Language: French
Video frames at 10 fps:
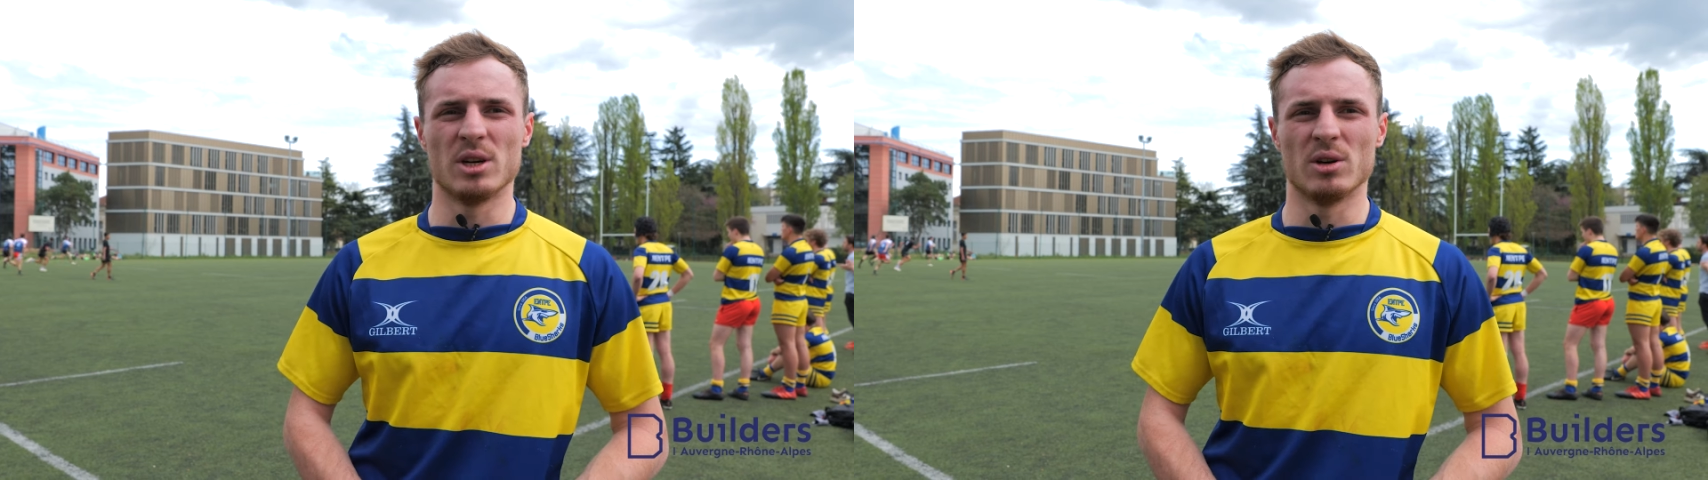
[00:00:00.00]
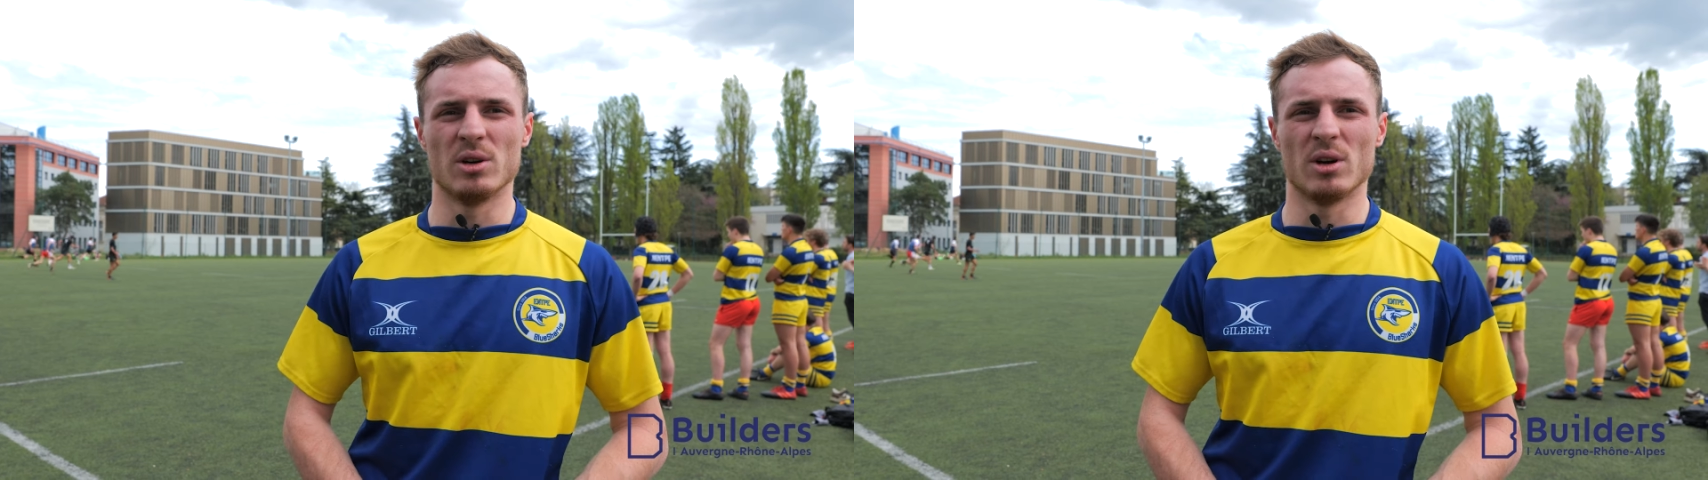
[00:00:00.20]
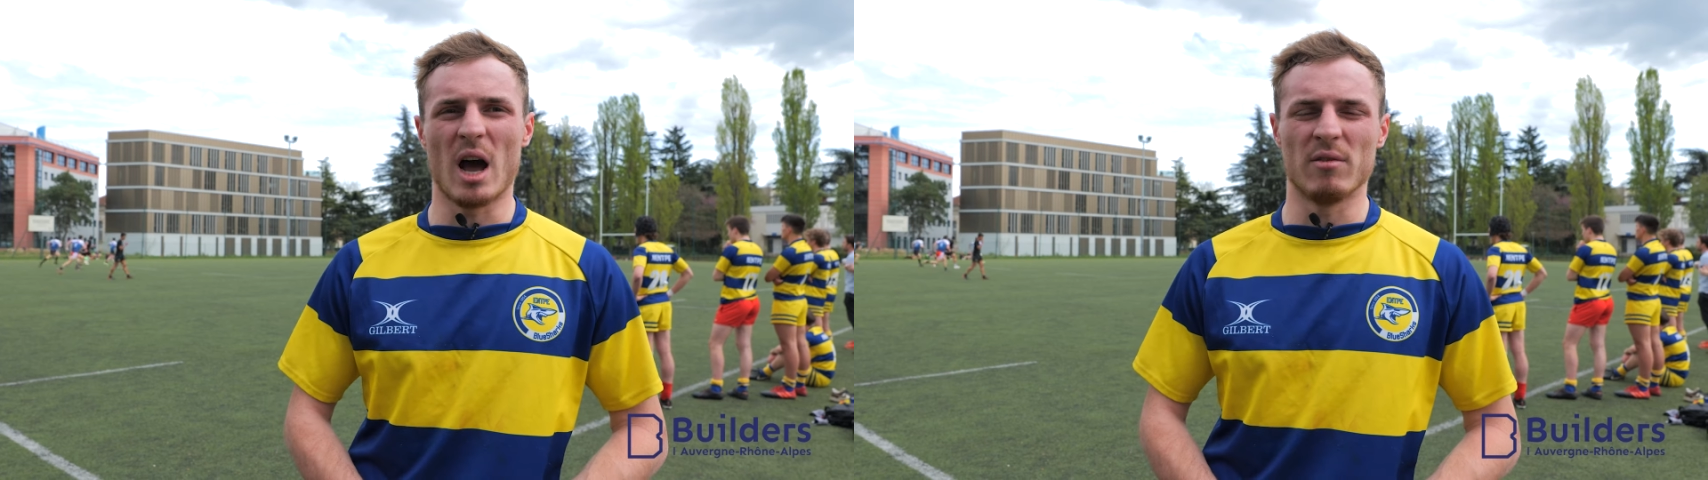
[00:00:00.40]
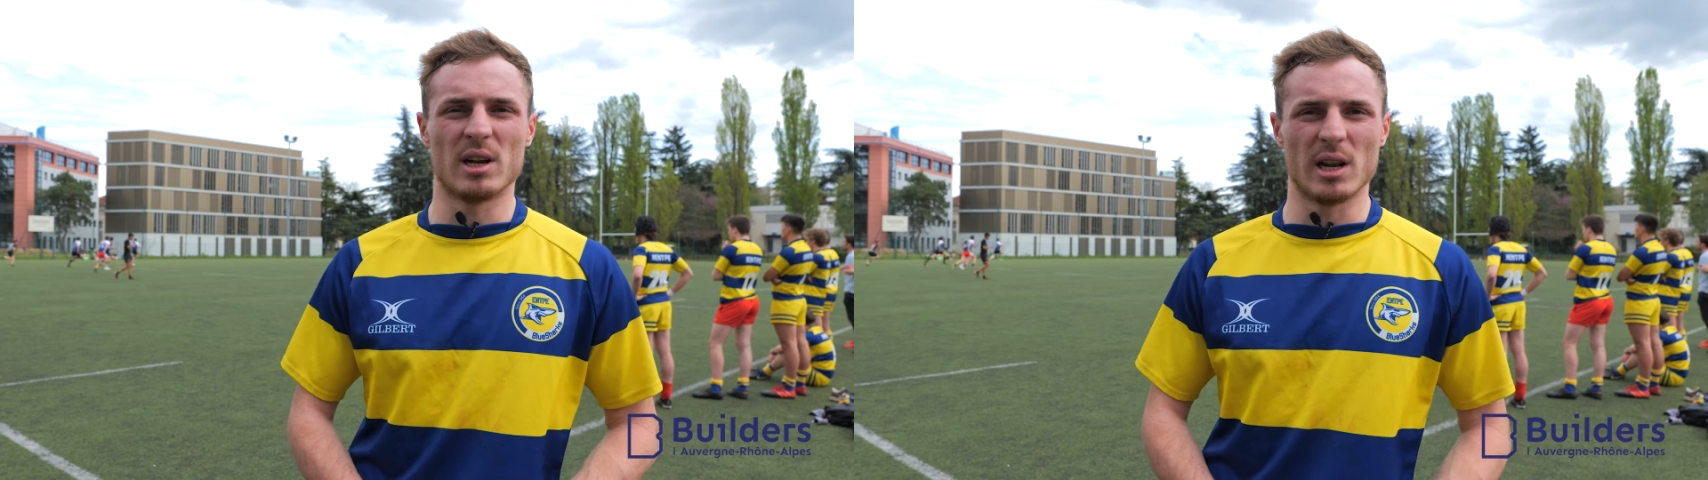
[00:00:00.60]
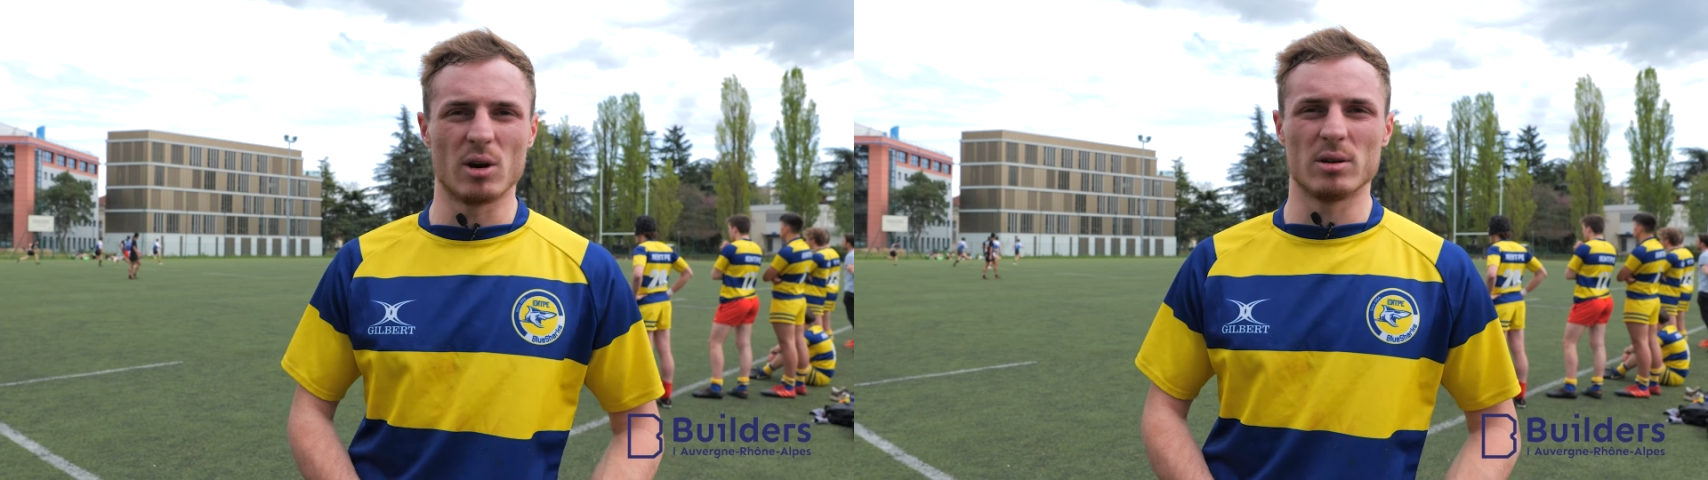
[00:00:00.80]
euh,
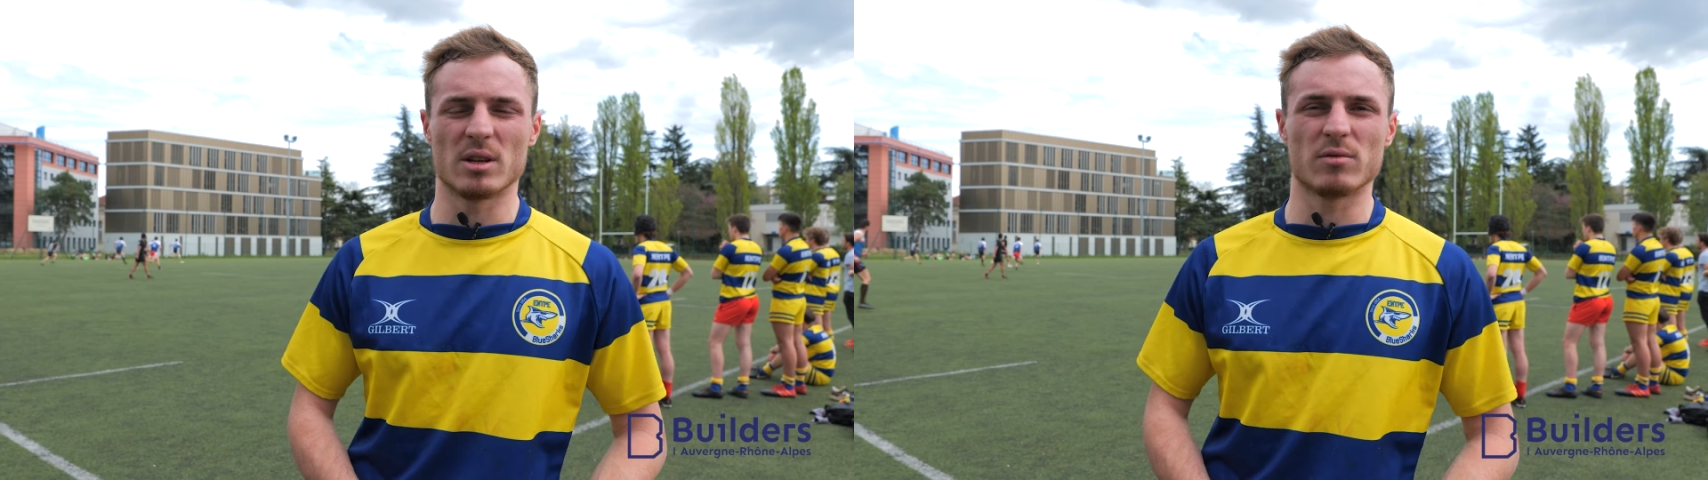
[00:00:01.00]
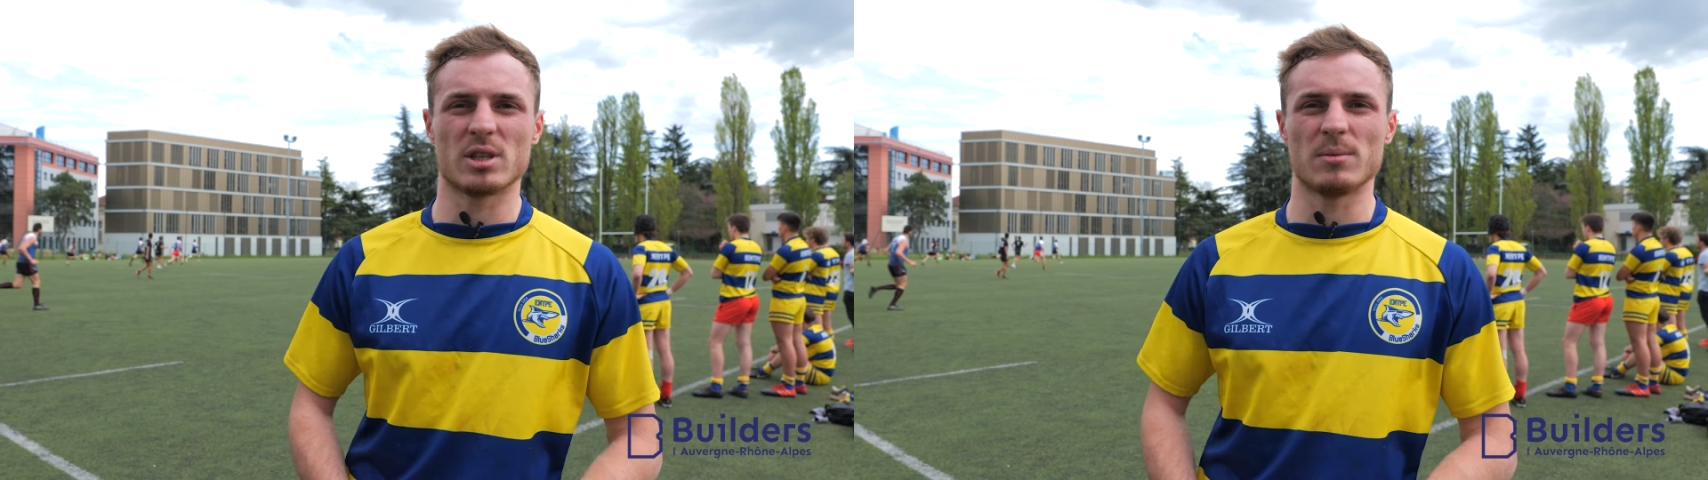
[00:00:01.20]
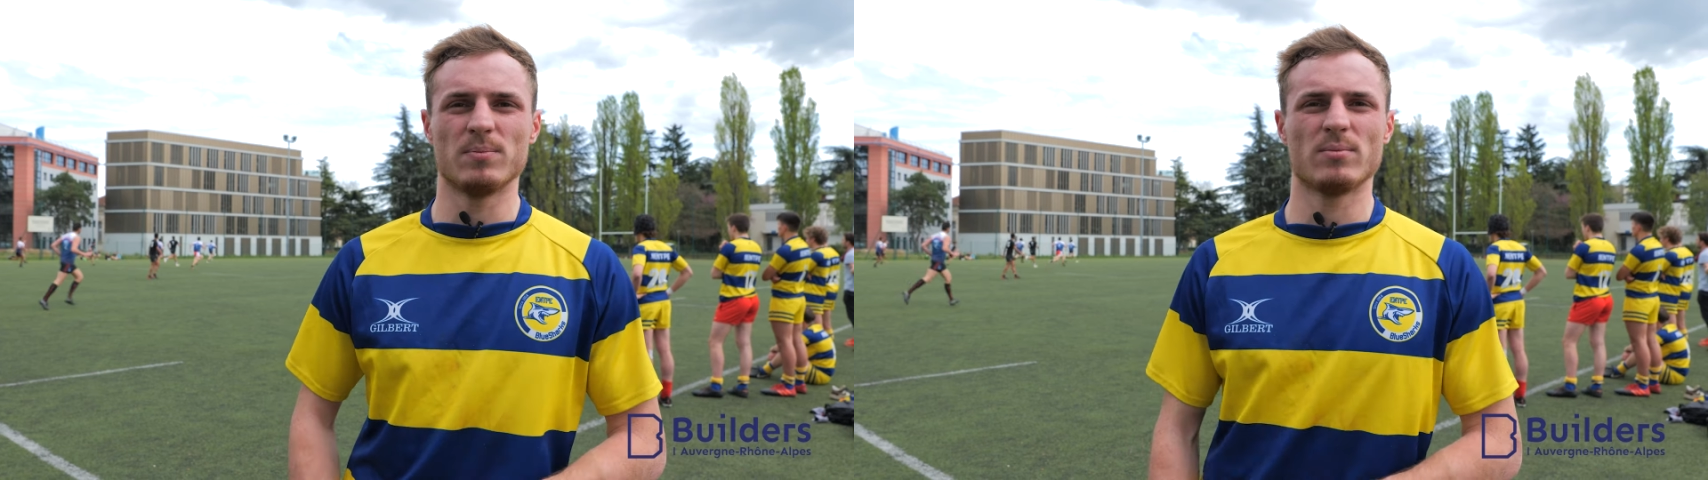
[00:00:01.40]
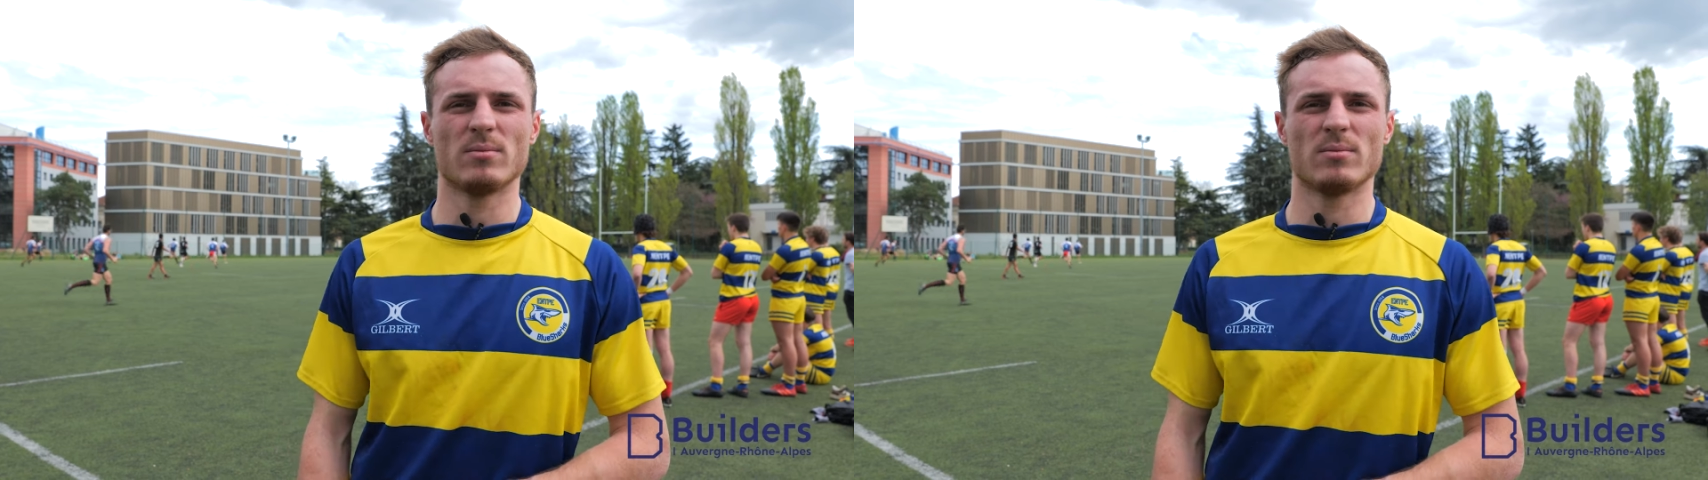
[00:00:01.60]
avec l'école cette fois-ci.